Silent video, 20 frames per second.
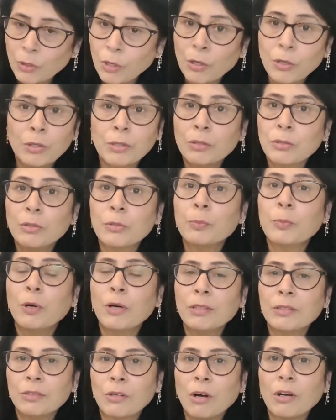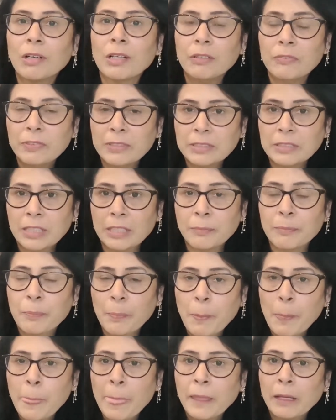लोग लोग बहुत डॉग लवर्स हैं
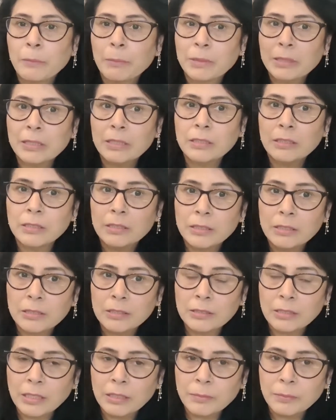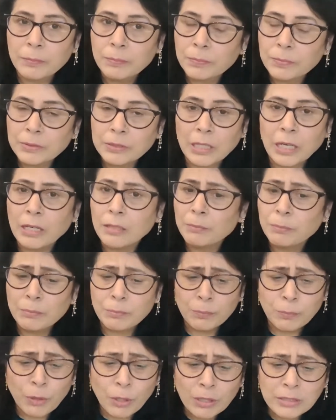मतलब
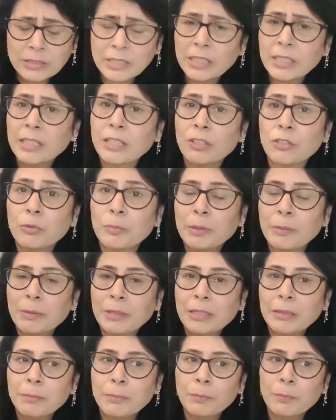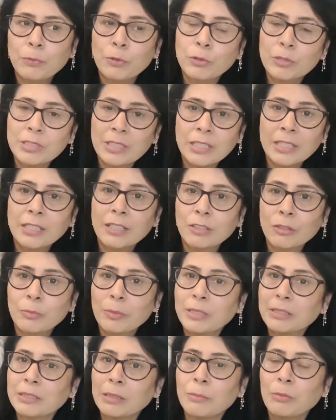बहुत सारे घरों में मतलब मोस्टली घरों
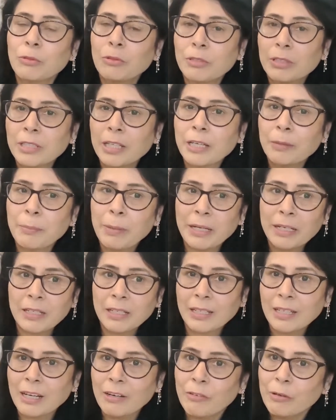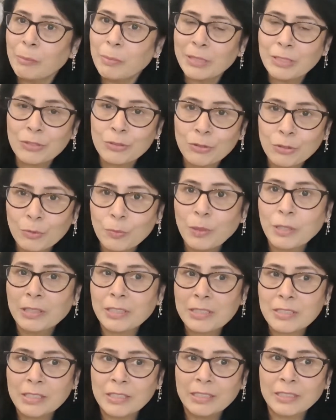में सब लोगों ने एक पेट रखा हुआ है बच्चों को
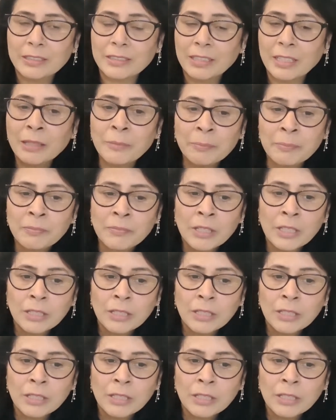बहुत अच्छा लगता है